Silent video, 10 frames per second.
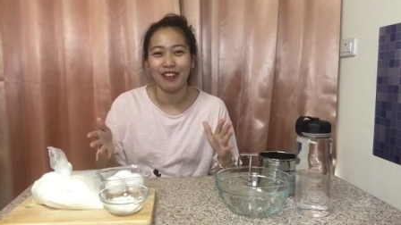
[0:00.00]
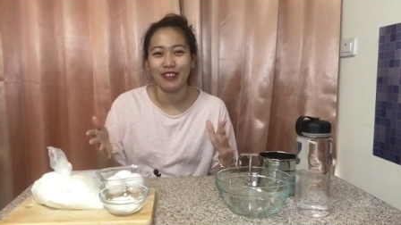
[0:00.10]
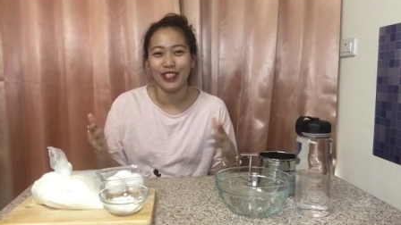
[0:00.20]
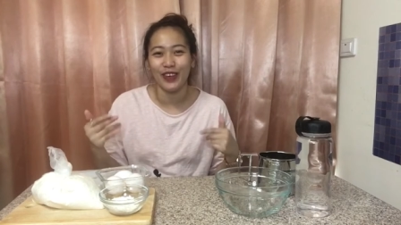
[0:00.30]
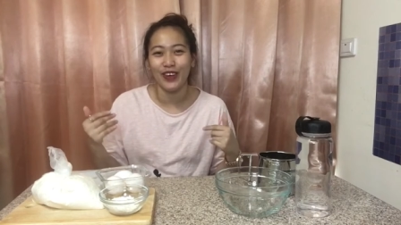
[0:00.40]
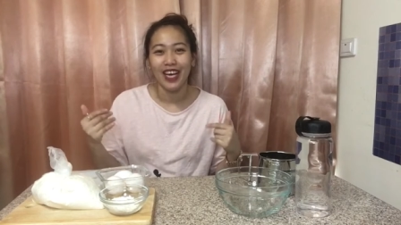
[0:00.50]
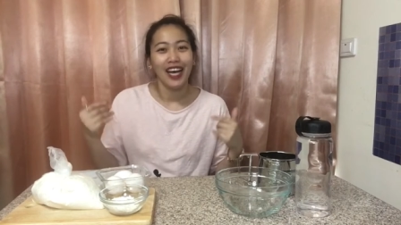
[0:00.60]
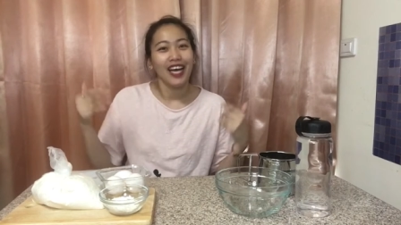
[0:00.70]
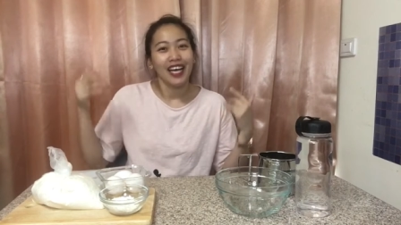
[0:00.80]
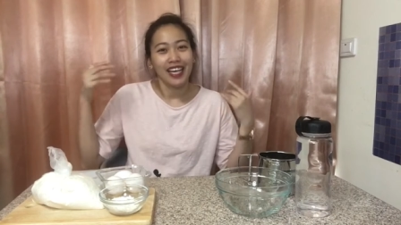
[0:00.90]
So,
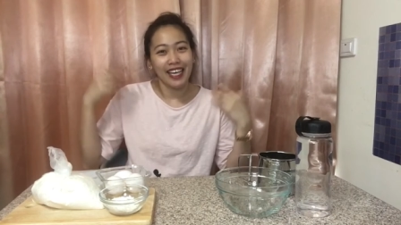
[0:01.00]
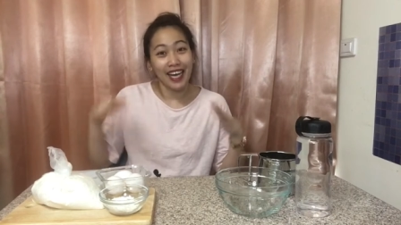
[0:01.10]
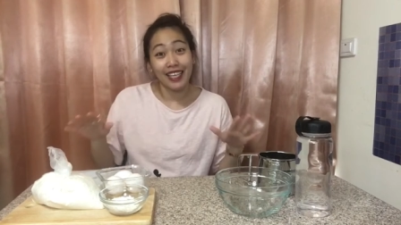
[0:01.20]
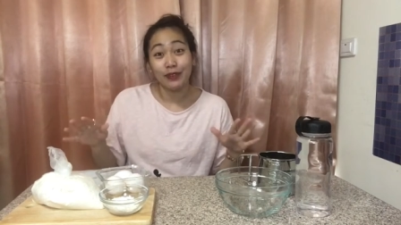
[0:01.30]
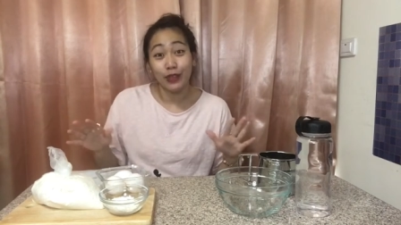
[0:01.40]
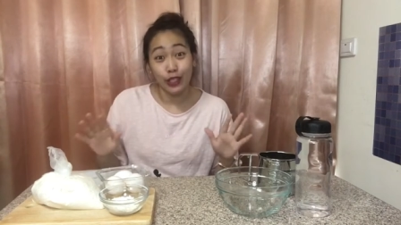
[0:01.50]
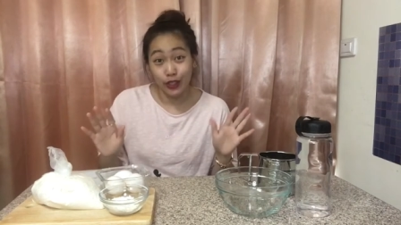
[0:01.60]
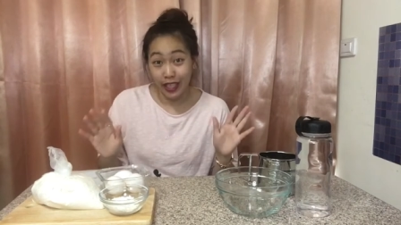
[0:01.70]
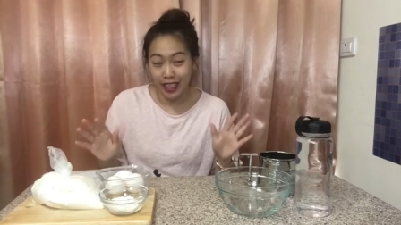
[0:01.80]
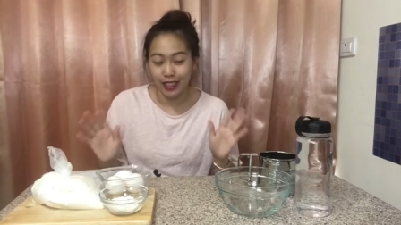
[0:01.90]
guys, for
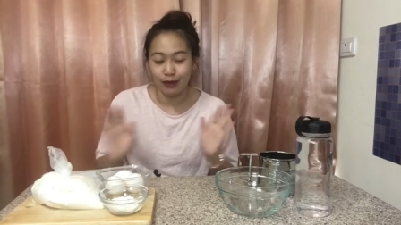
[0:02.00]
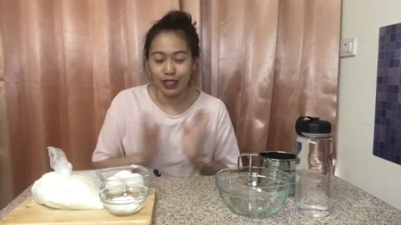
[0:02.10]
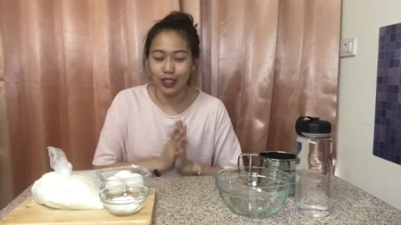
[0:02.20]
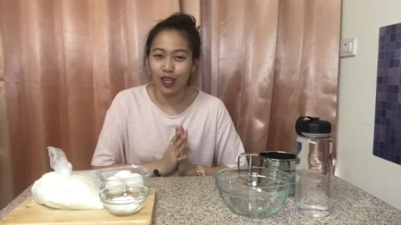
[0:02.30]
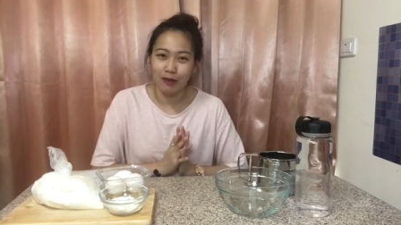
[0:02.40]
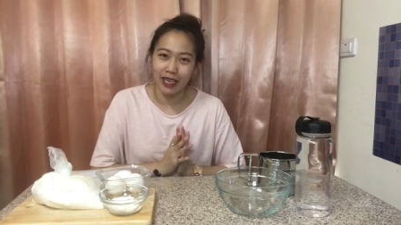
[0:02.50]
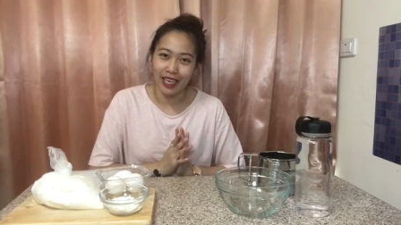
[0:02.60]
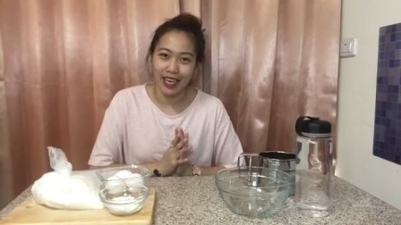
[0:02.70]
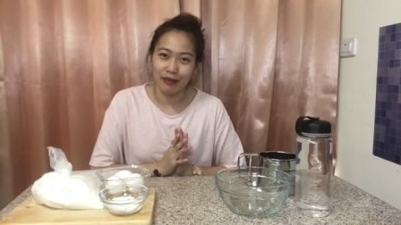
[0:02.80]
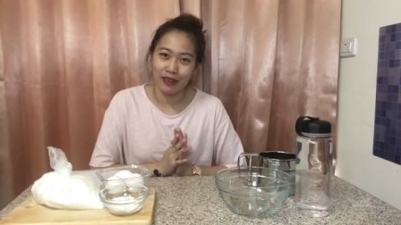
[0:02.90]
today's video,
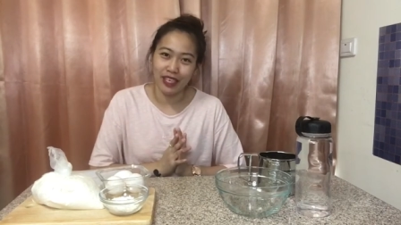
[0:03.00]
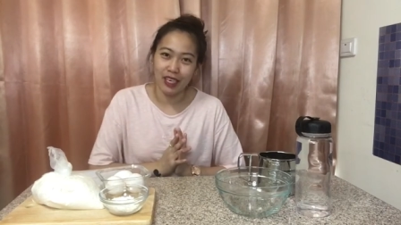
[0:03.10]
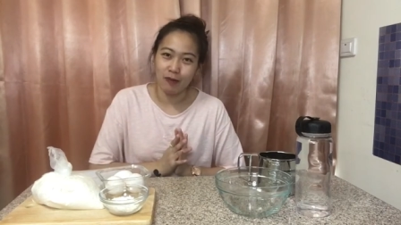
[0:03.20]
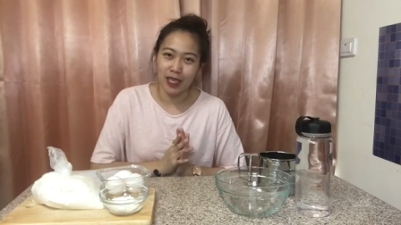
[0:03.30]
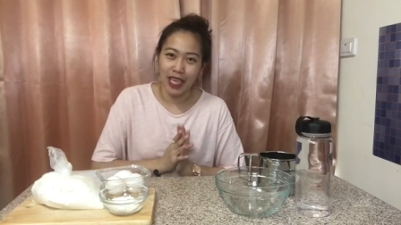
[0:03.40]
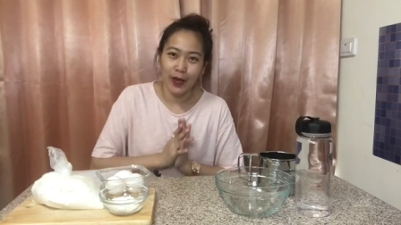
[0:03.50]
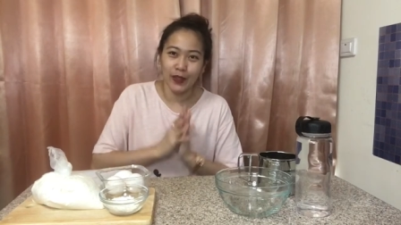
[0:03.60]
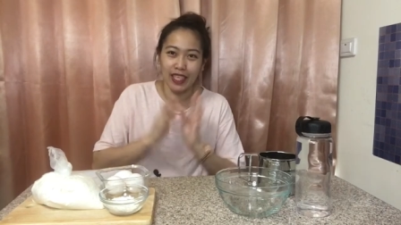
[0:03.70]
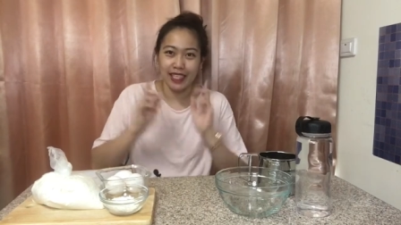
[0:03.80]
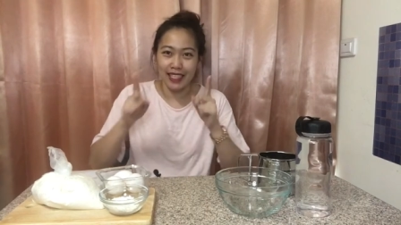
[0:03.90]
magre-review na naman tayo
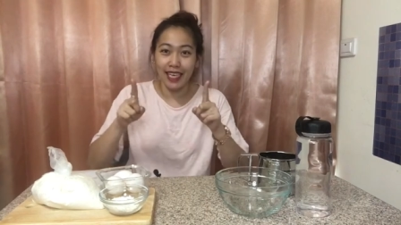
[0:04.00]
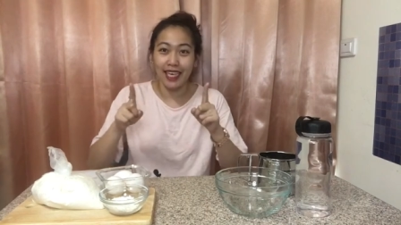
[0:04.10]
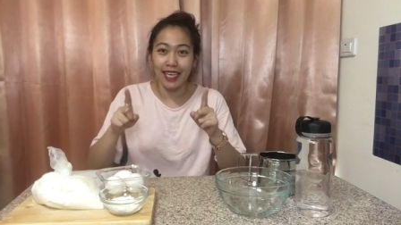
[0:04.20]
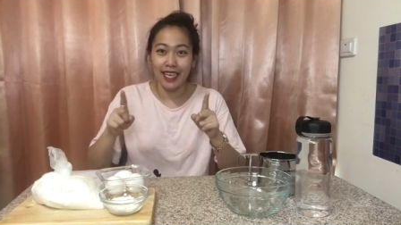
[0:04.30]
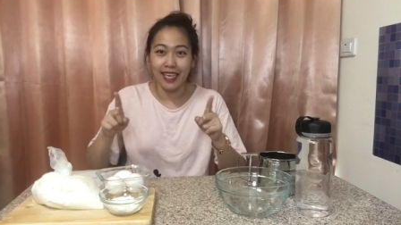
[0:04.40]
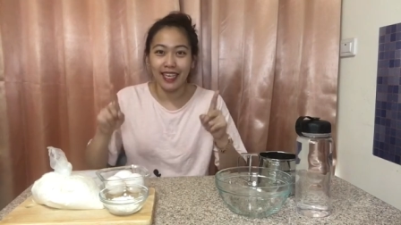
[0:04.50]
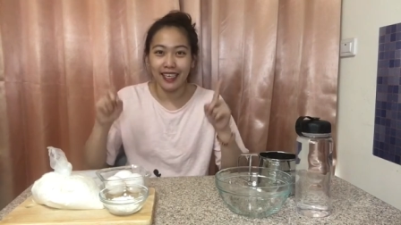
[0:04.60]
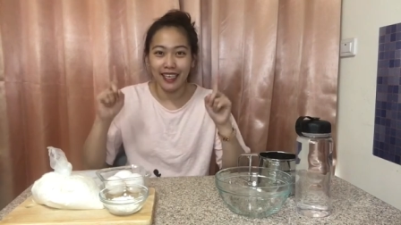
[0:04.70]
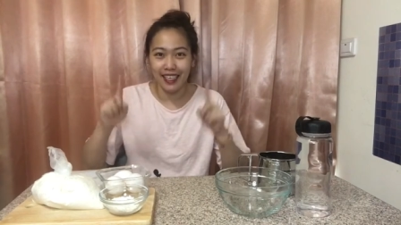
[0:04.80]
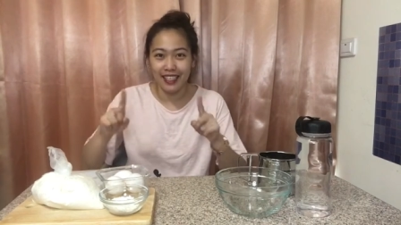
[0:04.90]
ng isang
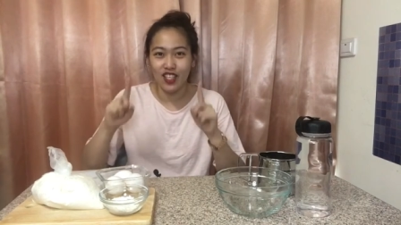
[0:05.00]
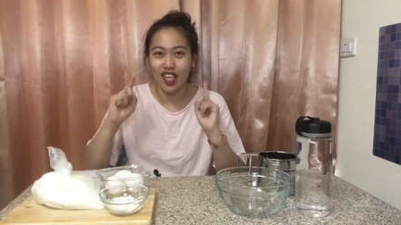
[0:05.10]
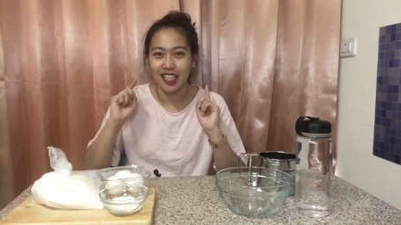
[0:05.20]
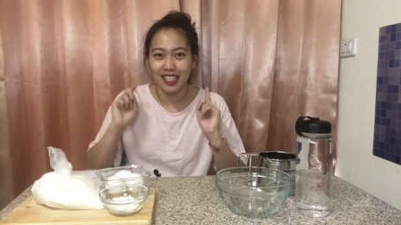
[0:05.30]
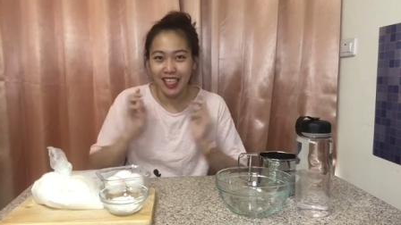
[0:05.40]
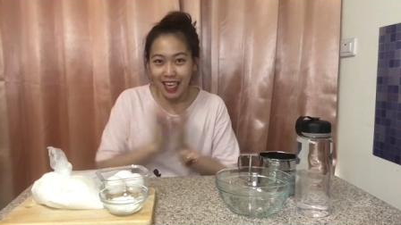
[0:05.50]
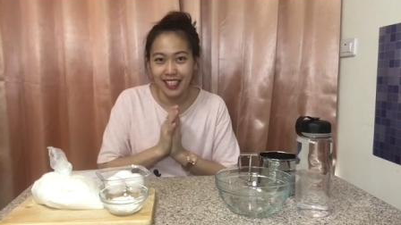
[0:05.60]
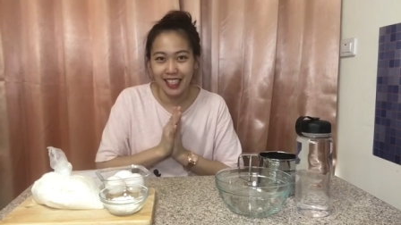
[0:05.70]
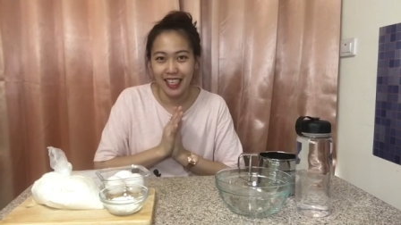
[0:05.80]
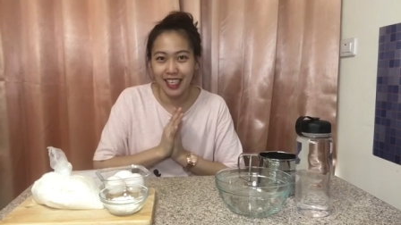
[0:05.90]
kitchen
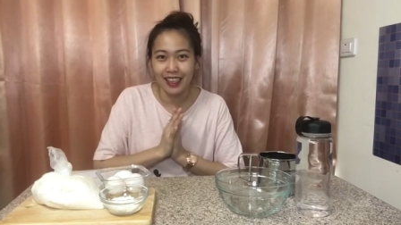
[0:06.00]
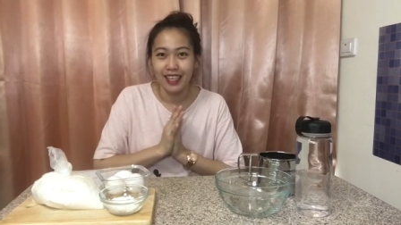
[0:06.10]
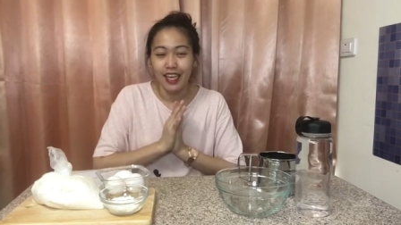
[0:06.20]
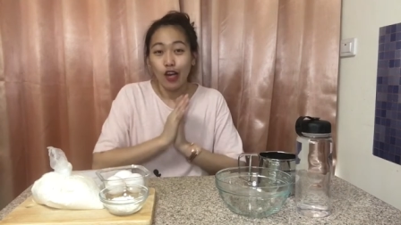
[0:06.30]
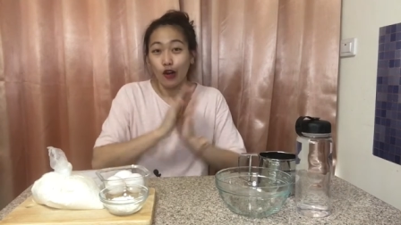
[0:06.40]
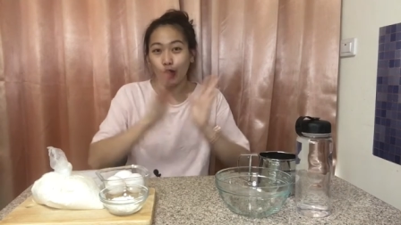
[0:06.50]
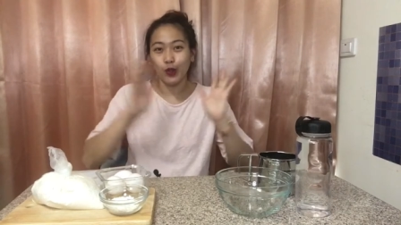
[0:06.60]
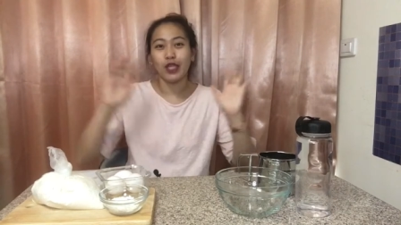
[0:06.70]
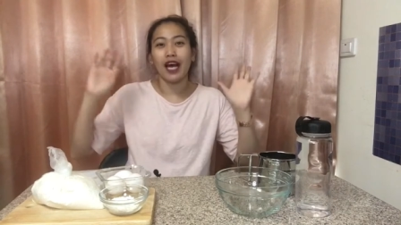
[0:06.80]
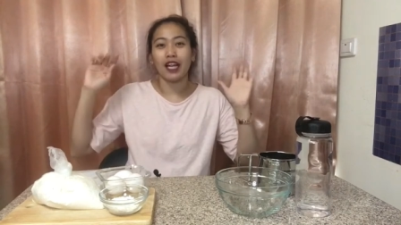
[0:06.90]
gadget kung
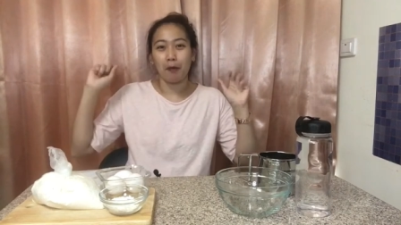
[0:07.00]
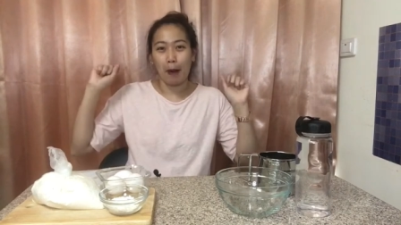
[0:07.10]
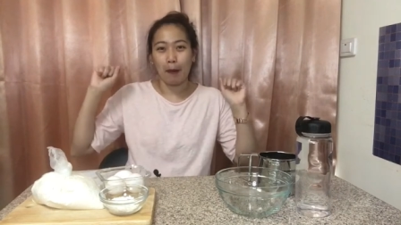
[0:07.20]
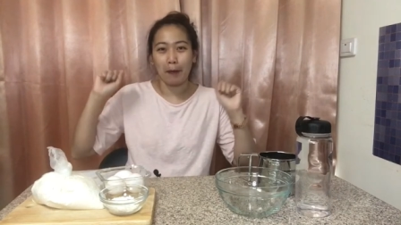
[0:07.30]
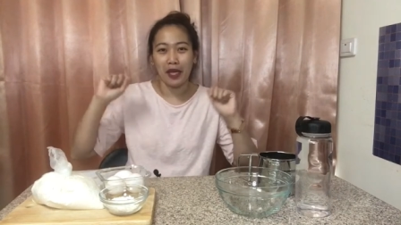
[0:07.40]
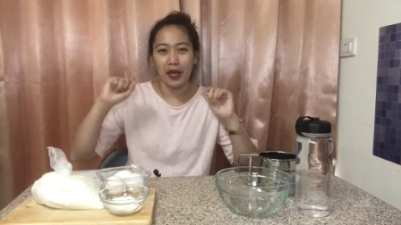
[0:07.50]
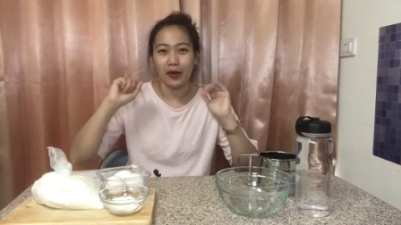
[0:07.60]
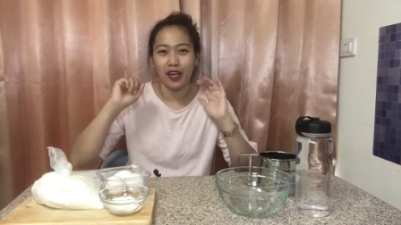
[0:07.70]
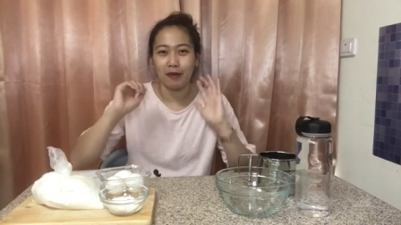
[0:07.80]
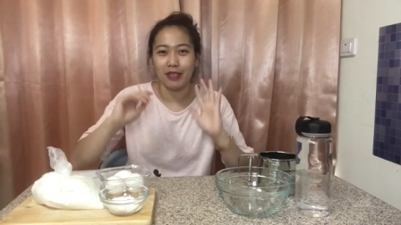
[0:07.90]
saan ipapamigay ko
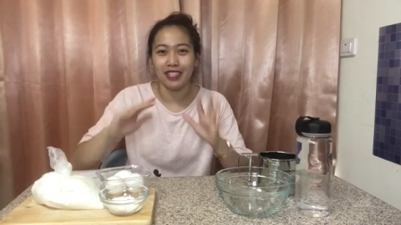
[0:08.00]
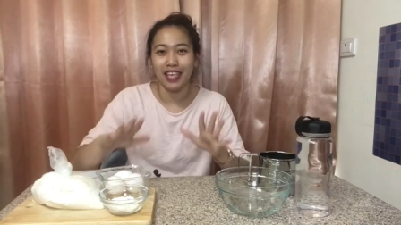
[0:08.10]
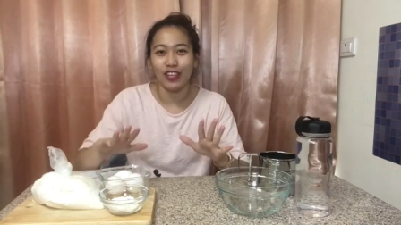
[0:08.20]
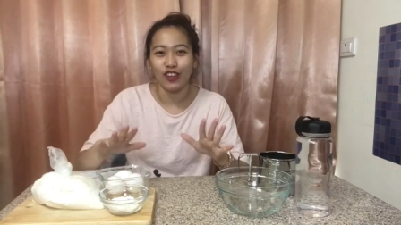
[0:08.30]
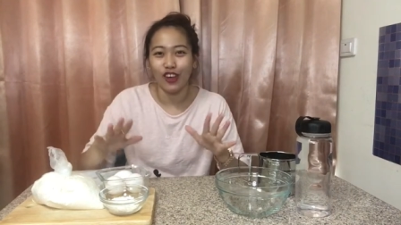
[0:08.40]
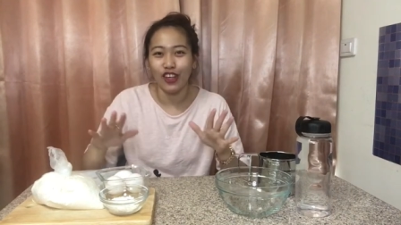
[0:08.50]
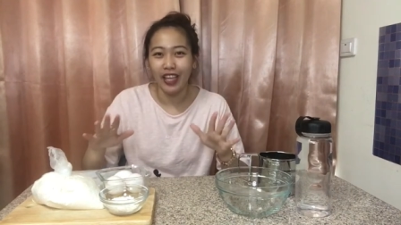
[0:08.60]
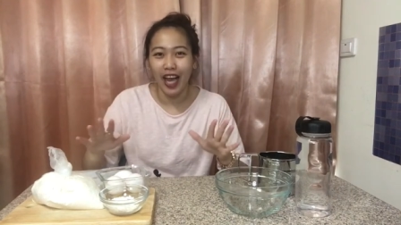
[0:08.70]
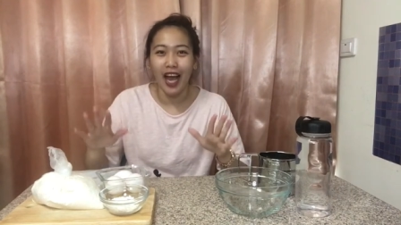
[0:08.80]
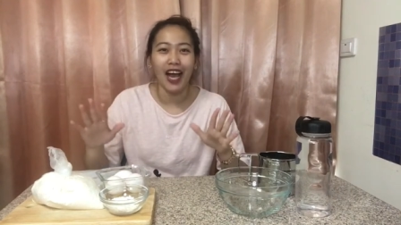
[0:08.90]
na naman sa inyo
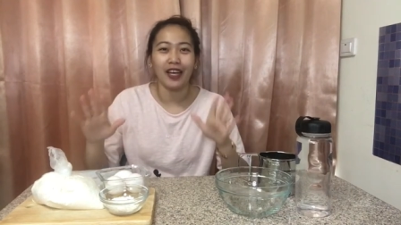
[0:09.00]
ng